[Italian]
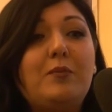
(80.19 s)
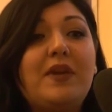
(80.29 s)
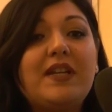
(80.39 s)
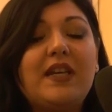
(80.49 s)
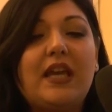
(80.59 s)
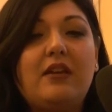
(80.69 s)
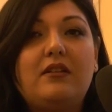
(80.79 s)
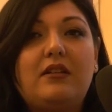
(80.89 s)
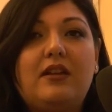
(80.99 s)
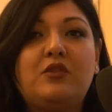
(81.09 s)

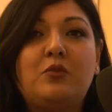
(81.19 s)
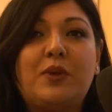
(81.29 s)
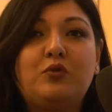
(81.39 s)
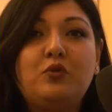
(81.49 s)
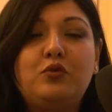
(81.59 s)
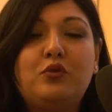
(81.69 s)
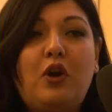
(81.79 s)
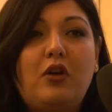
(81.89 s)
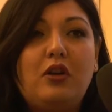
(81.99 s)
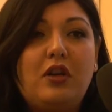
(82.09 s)
perché e
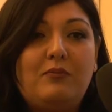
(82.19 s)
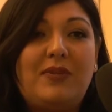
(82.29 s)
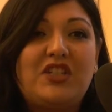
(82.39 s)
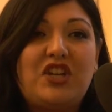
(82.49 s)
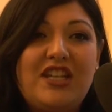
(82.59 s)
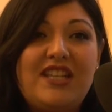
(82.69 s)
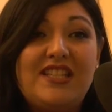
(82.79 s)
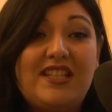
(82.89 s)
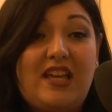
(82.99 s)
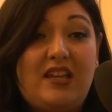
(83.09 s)
soprattutto
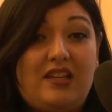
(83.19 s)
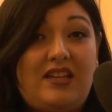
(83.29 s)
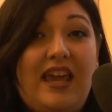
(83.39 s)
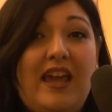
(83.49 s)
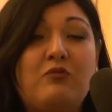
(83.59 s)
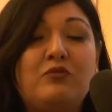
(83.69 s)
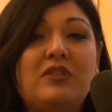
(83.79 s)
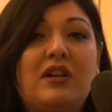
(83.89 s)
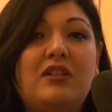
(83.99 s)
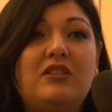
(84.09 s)
Marcianise, che è
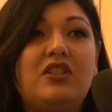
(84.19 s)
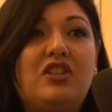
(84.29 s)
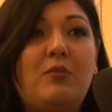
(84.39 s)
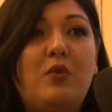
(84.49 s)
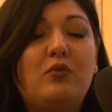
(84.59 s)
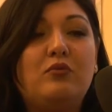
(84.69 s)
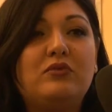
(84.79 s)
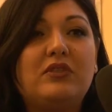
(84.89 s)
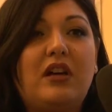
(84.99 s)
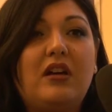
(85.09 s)
un, diciamo
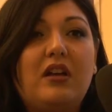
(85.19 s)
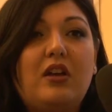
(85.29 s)
un,